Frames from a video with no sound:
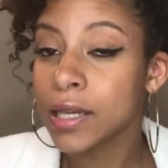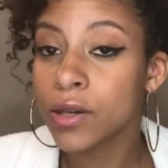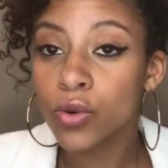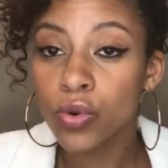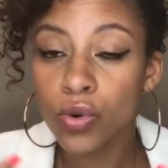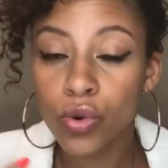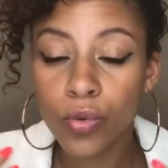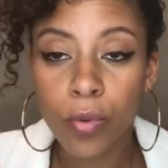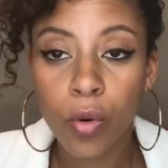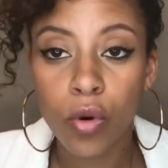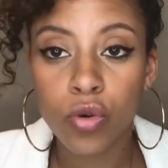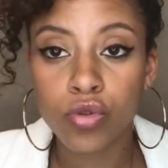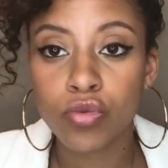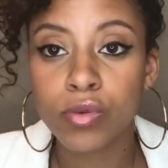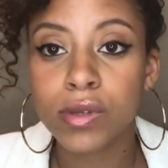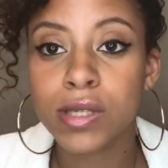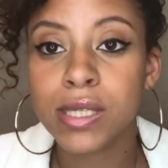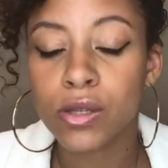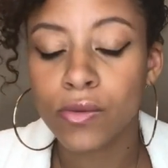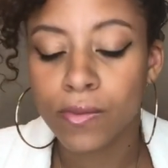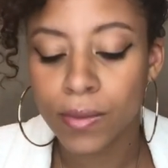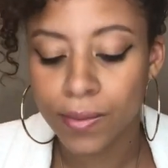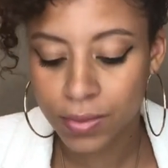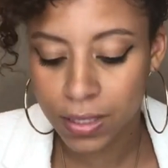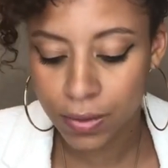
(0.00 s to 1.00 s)
eux, produisent ce
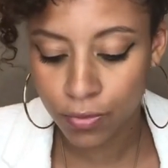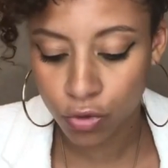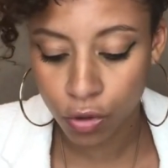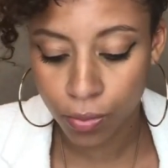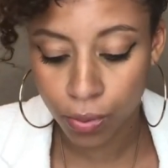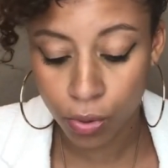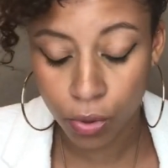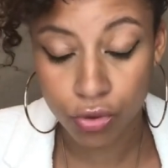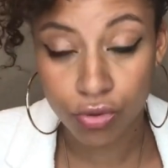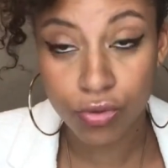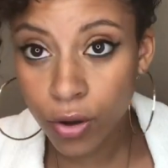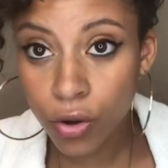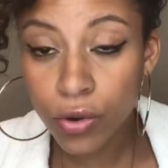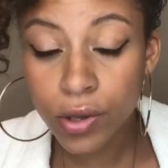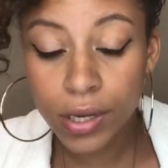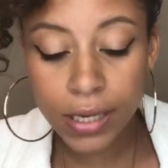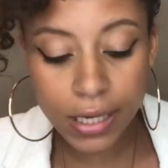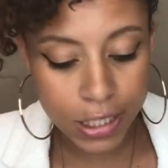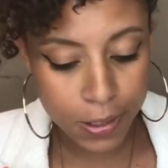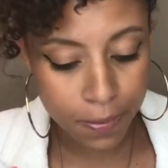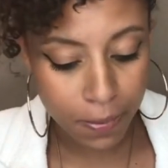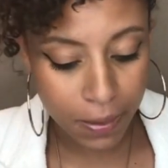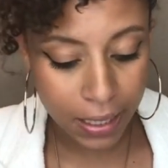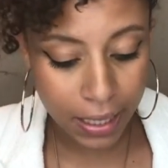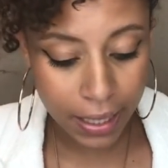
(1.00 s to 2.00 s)
même type de produit, eux, ils
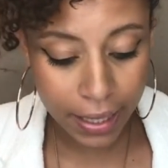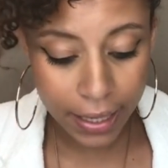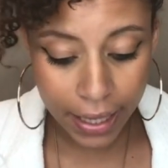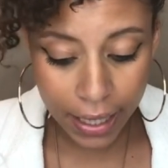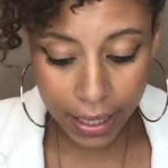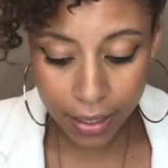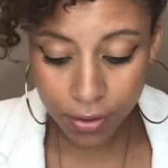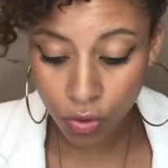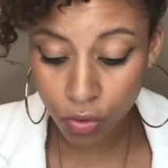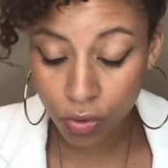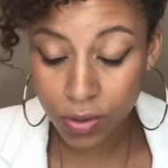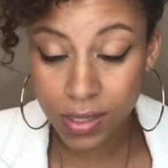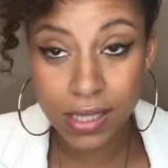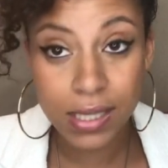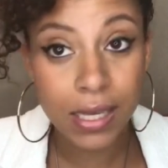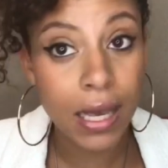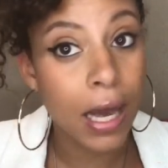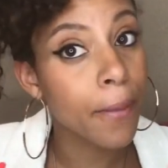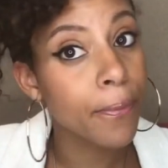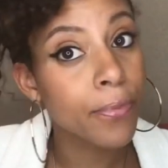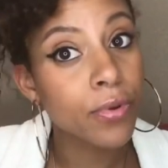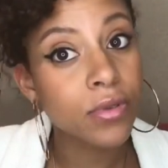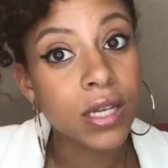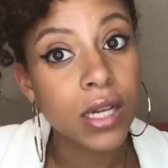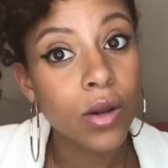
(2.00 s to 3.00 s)
respectent les règles, donc c'est un
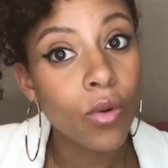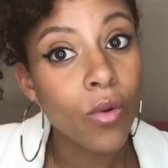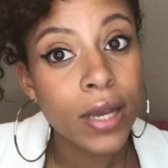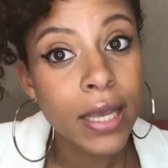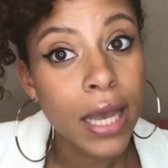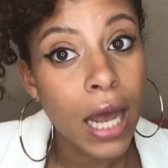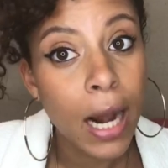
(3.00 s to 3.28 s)
peu déloyal,